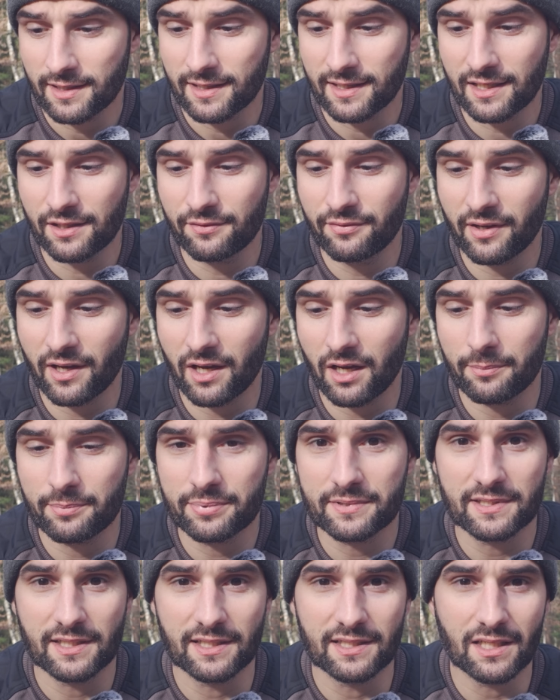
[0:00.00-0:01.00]
River App,
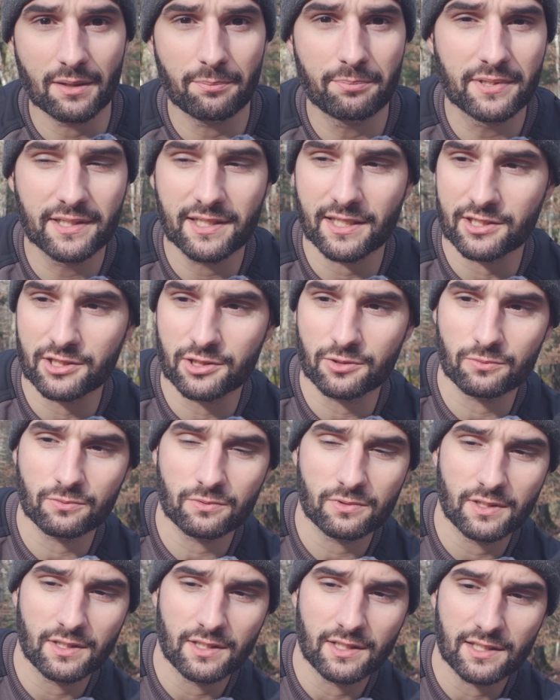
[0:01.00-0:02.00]
c'est une
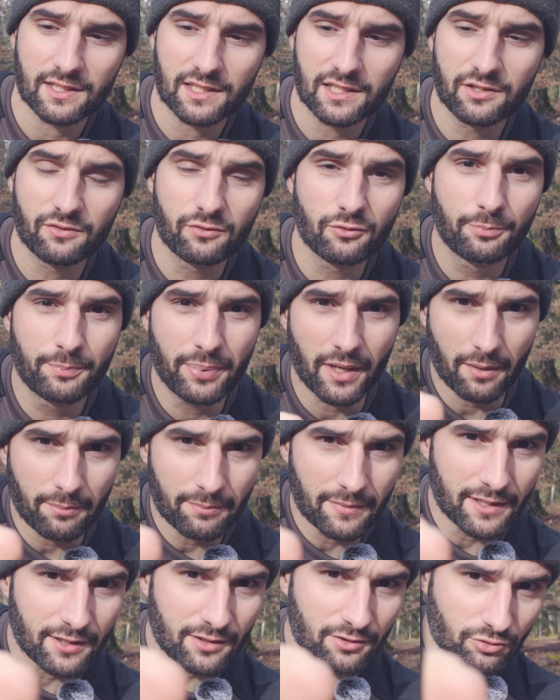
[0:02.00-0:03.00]
application qui vous
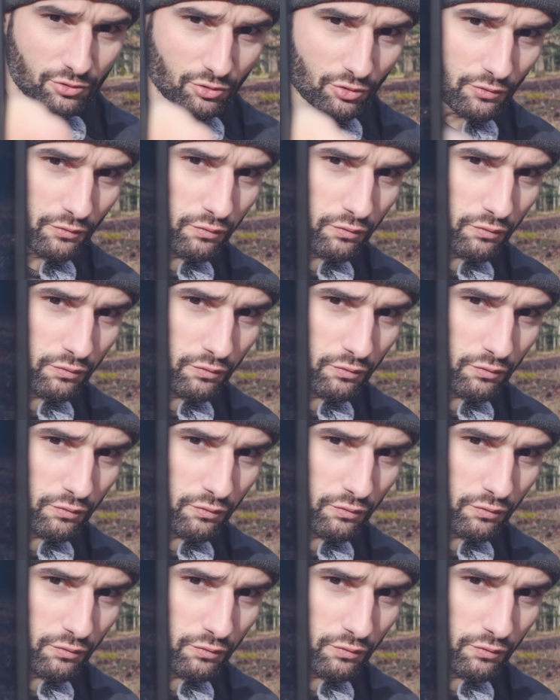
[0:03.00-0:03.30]
permet de